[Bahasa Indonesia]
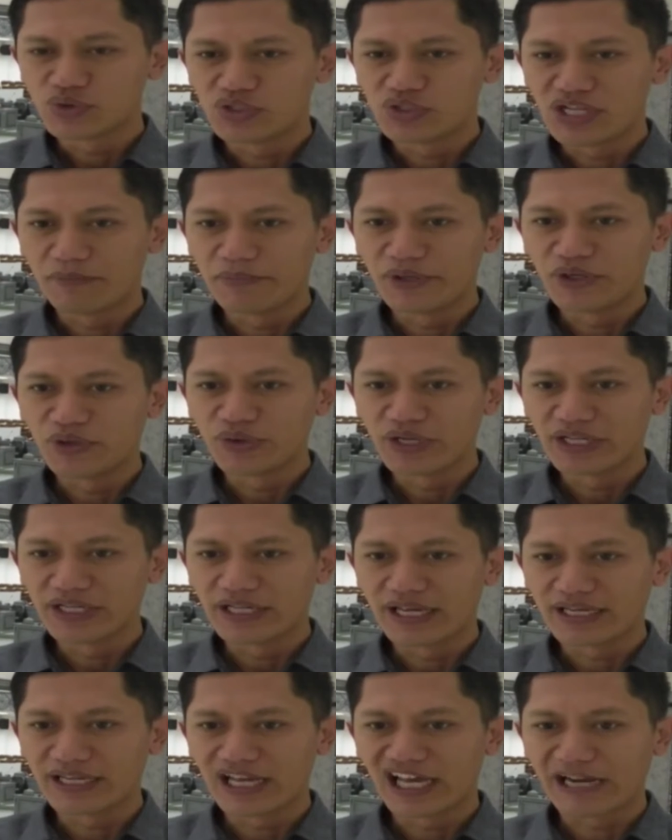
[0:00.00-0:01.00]
sudah
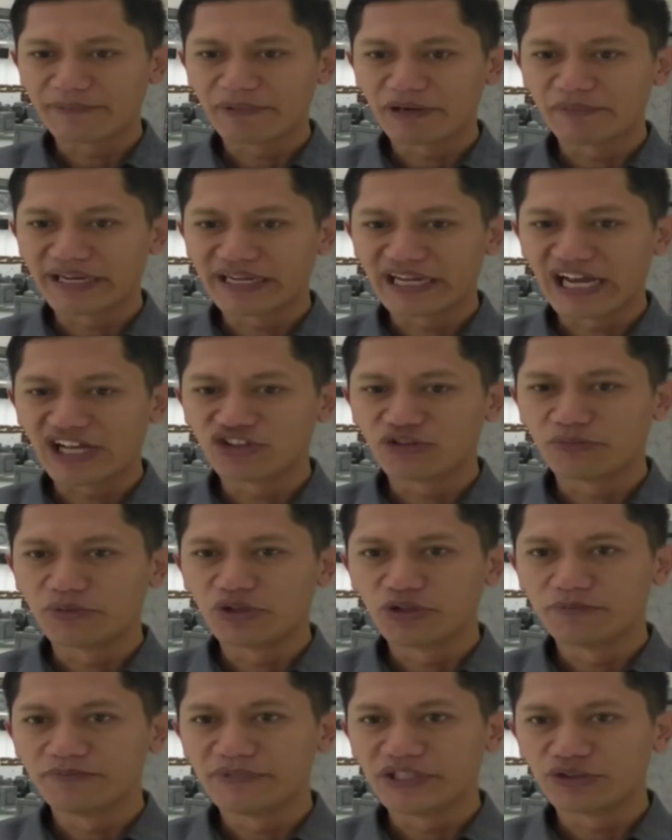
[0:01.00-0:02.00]
memenuhi dari harapan mereka
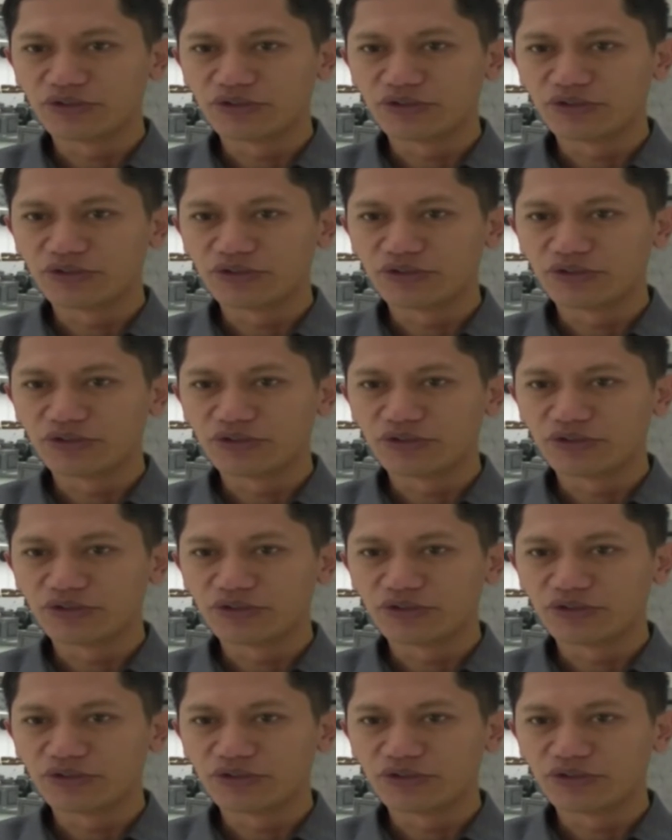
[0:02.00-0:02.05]
atau belum.